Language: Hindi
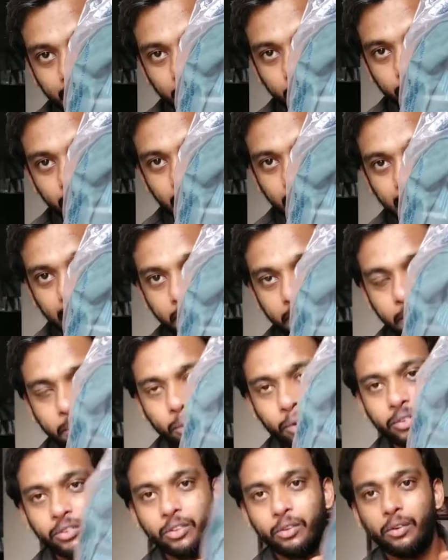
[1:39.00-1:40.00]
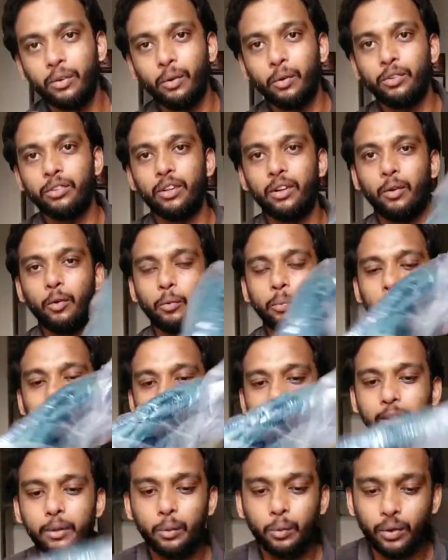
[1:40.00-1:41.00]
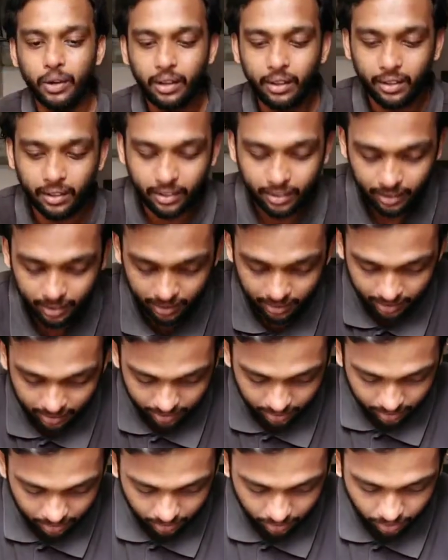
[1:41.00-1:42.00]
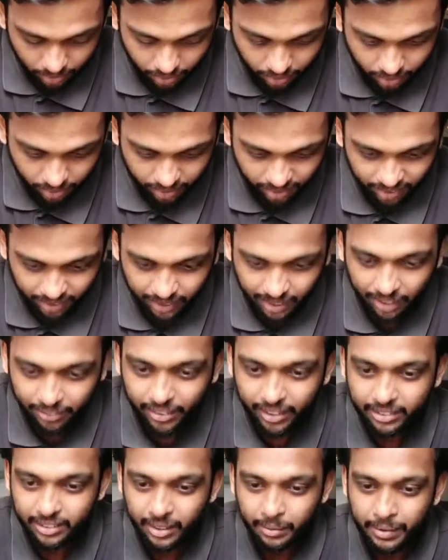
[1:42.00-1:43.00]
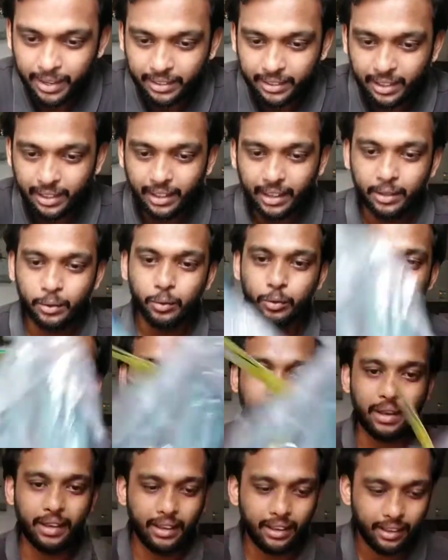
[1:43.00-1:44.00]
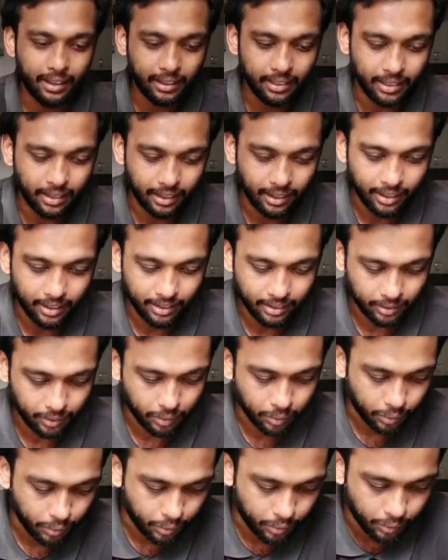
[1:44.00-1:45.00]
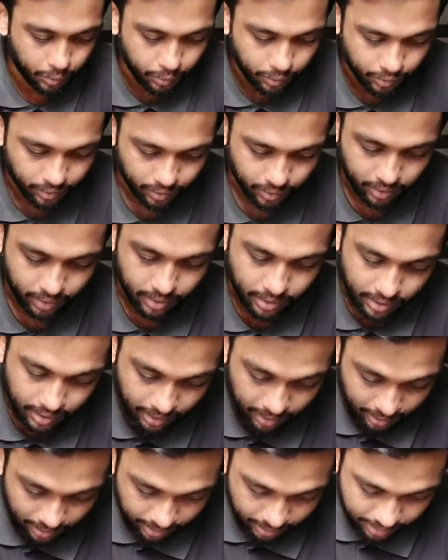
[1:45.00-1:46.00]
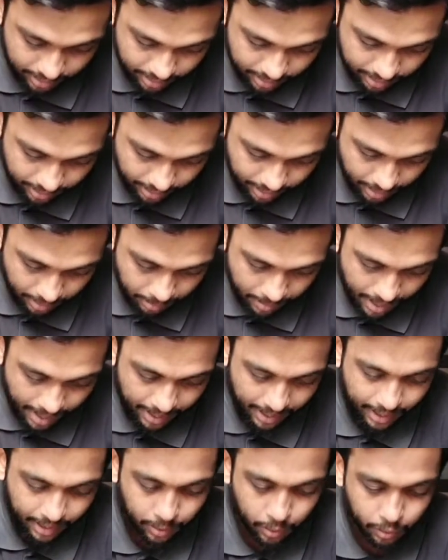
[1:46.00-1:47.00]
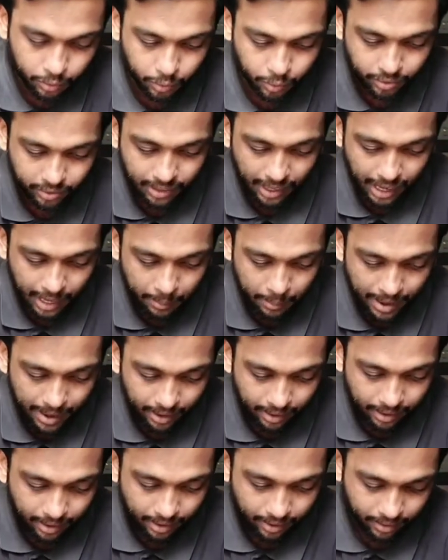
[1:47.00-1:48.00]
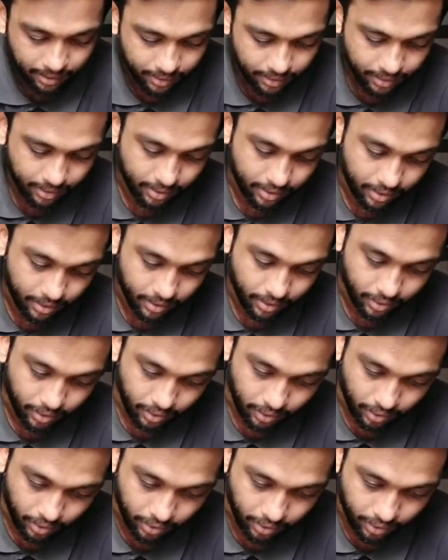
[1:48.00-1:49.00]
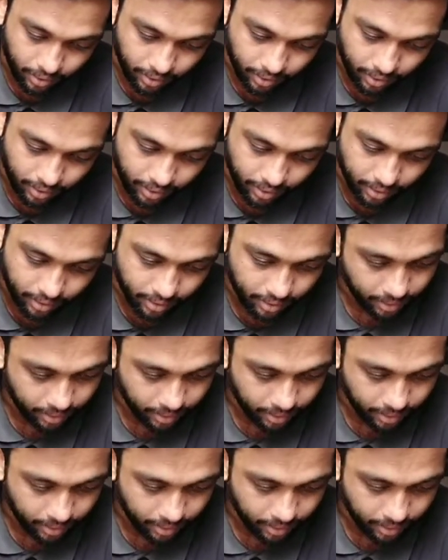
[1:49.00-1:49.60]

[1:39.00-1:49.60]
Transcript: नहीं मुझे लेकिन मैं आपको इसको क्लोजर लुक भी दे दूँगा और काफ़ी अच्छा बैग दिख रहा है दोस्तों पैकिंग के अंदर ही तो जैसे कि ये बैग है दोस्तों स्काई बैग का और